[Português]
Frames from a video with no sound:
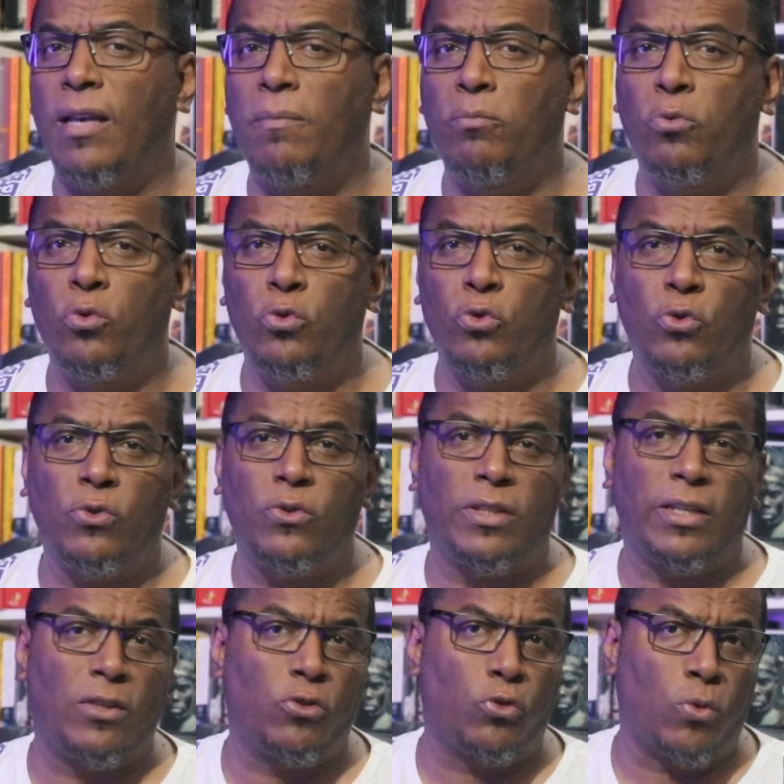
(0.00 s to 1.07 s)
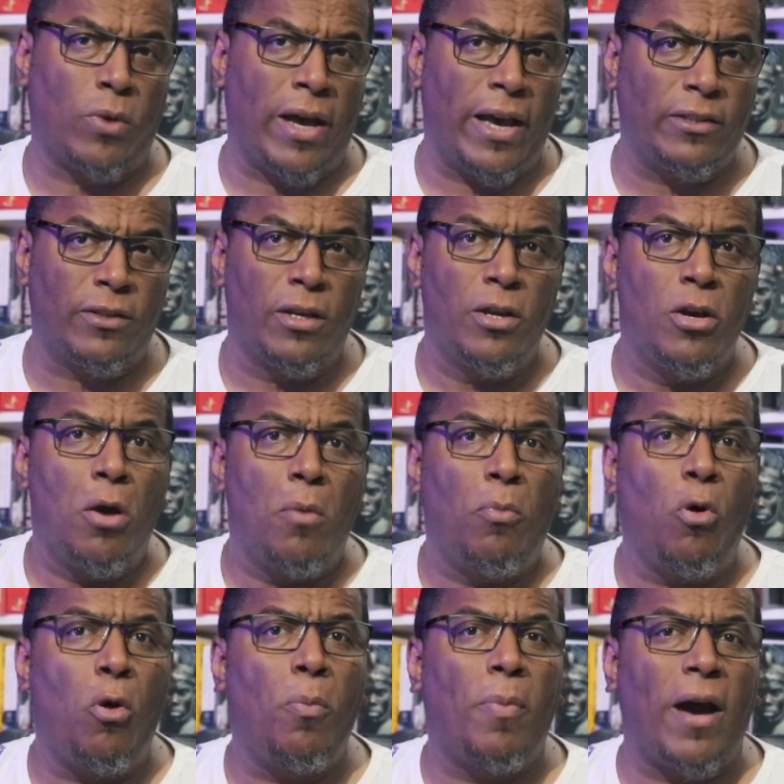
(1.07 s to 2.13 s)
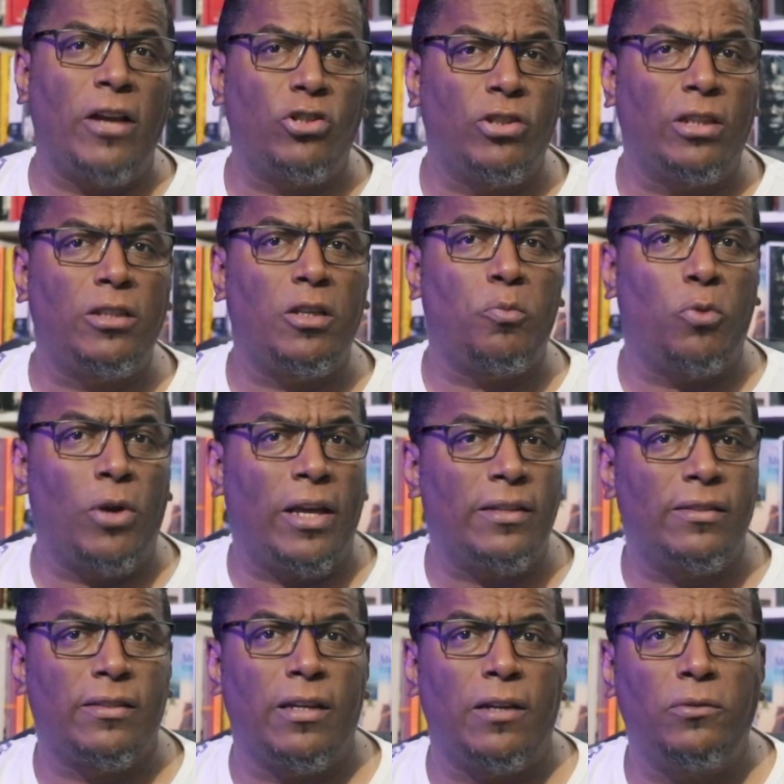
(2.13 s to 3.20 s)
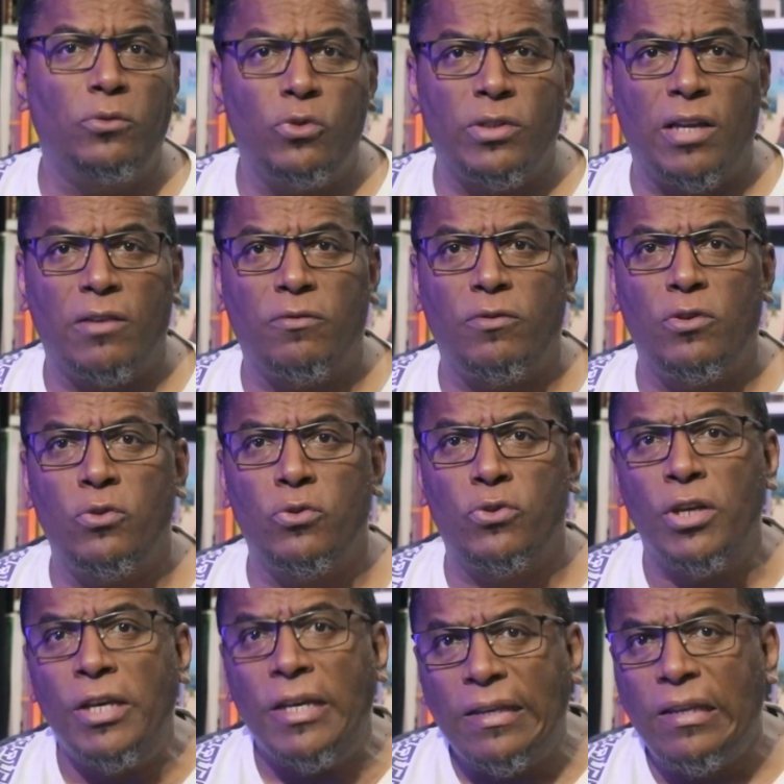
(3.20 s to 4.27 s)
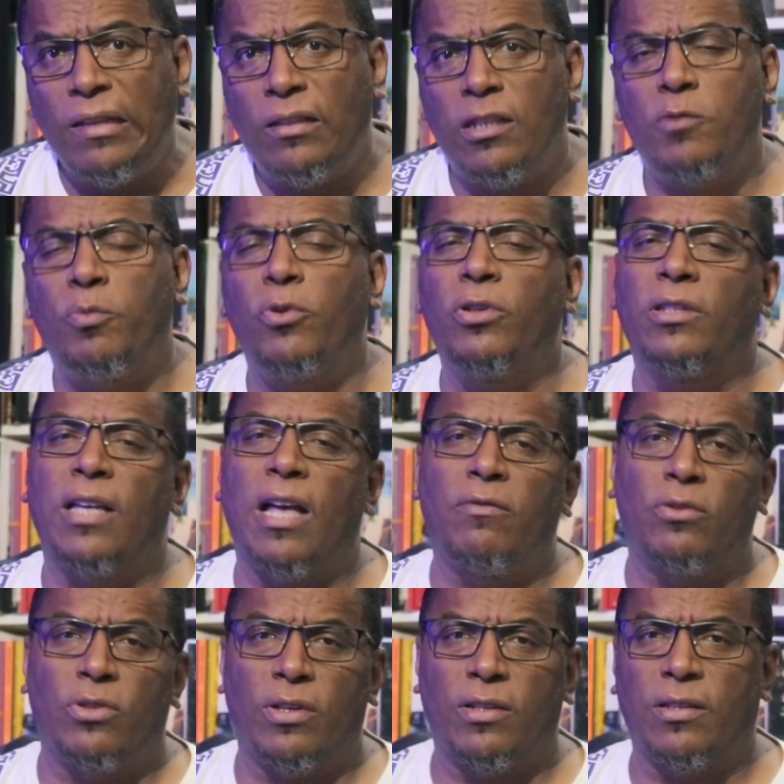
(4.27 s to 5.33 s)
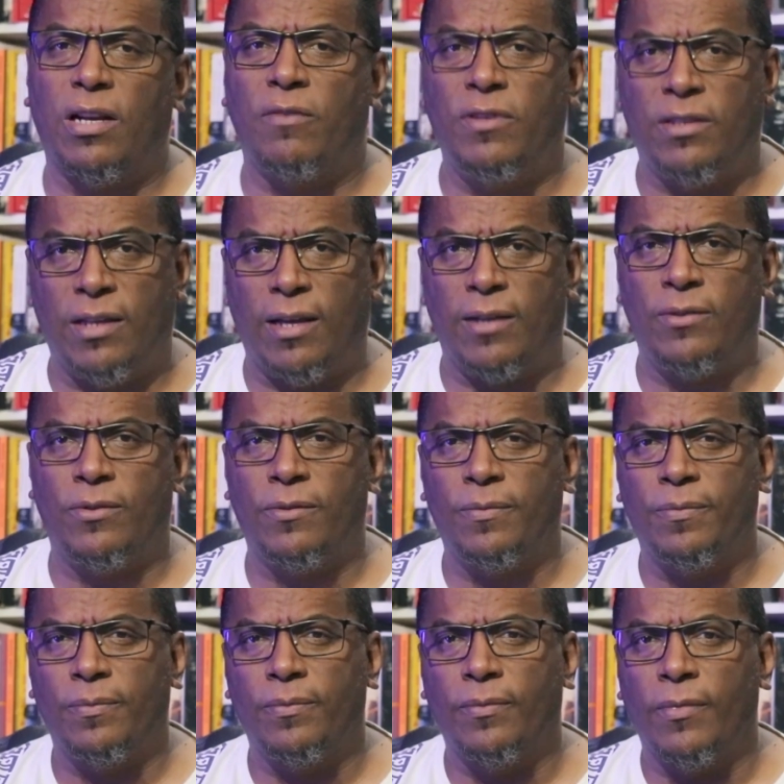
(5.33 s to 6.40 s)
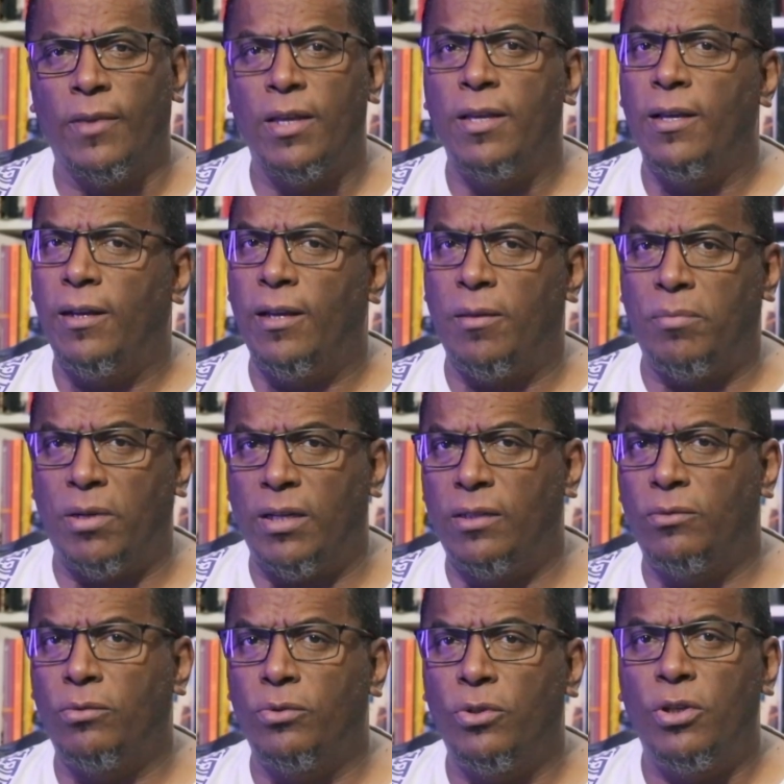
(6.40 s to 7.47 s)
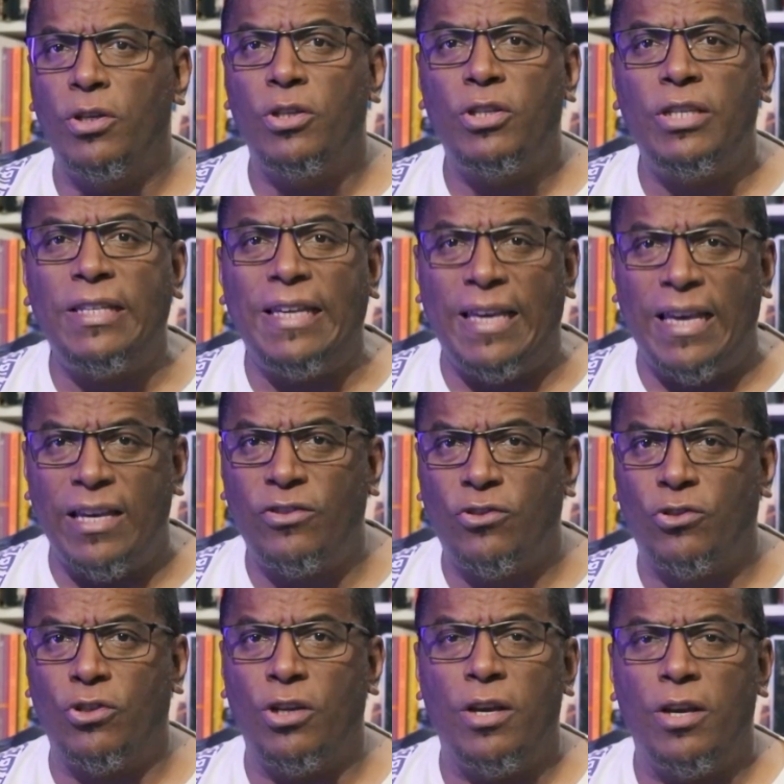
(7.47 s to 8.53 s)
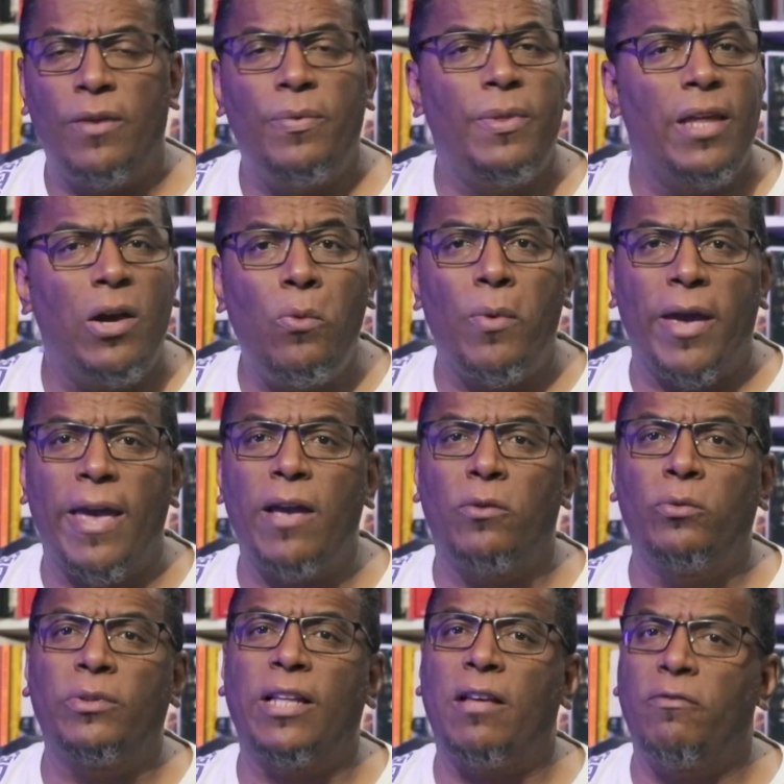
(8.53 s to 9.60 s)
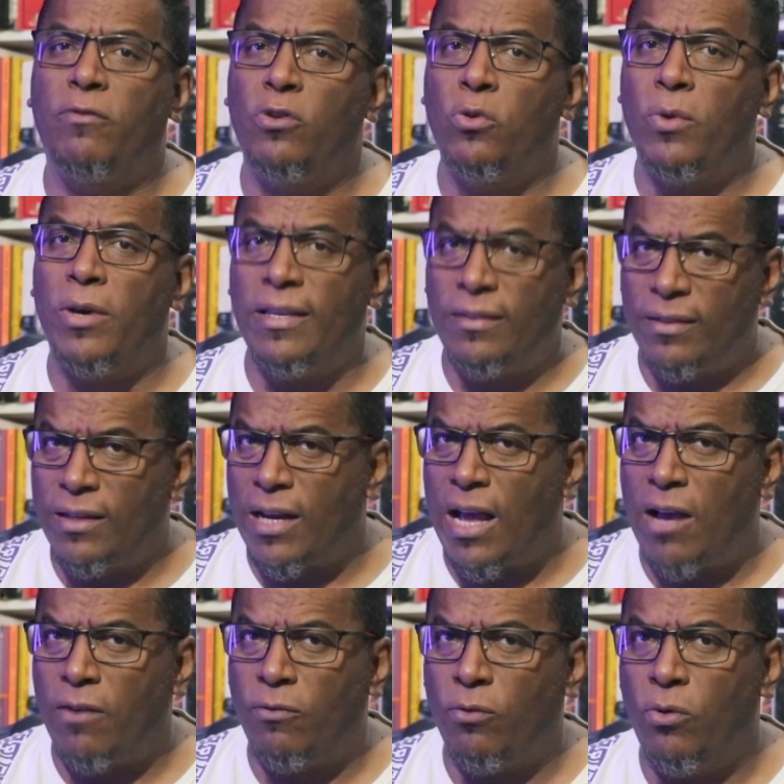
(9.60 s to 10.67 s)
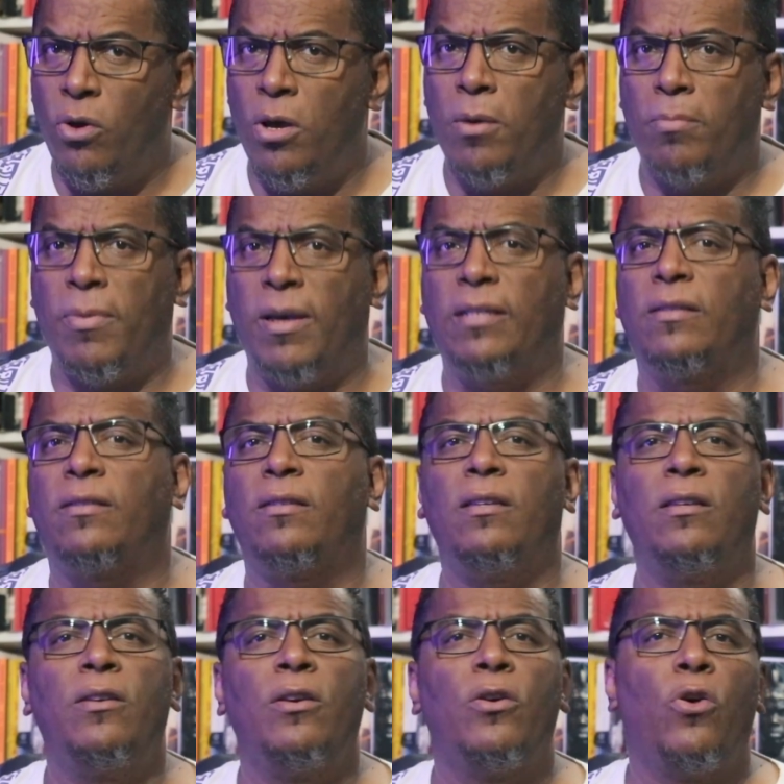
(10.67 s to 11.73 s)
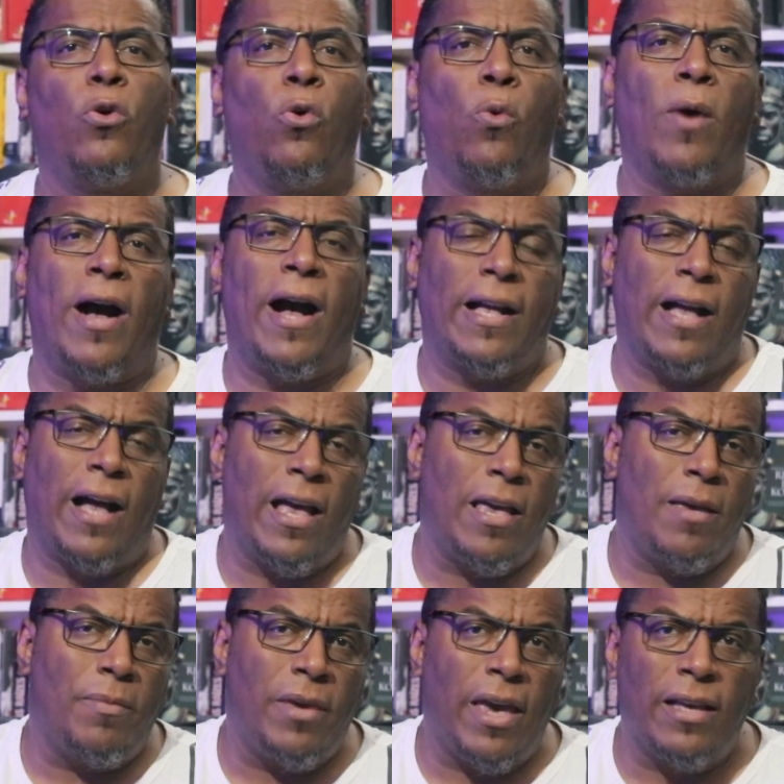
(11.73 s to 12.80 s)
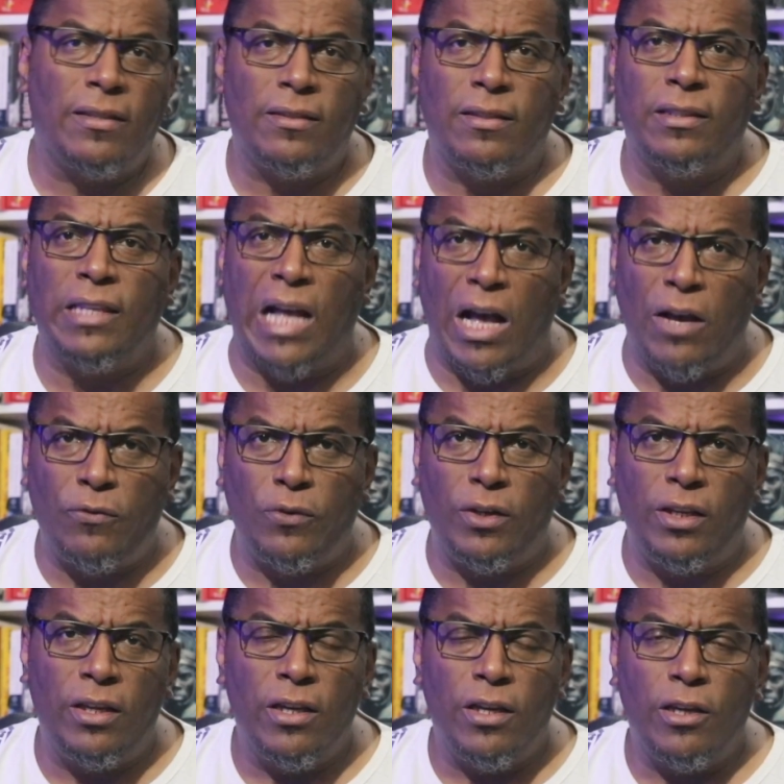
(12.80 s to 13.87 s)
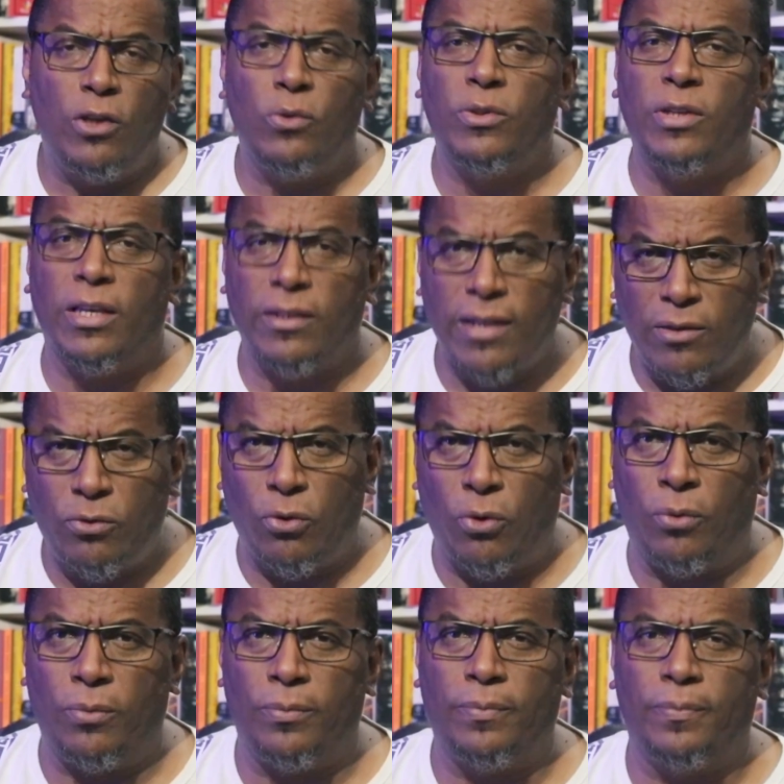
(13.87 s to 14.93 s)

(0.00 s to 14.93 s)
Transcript: abusos sexuais por parte da tripulação dos navios que transportavam os escravizados. Lembrando que este não é um navio escravo, mas sim o HMS Daphne que os resgatou.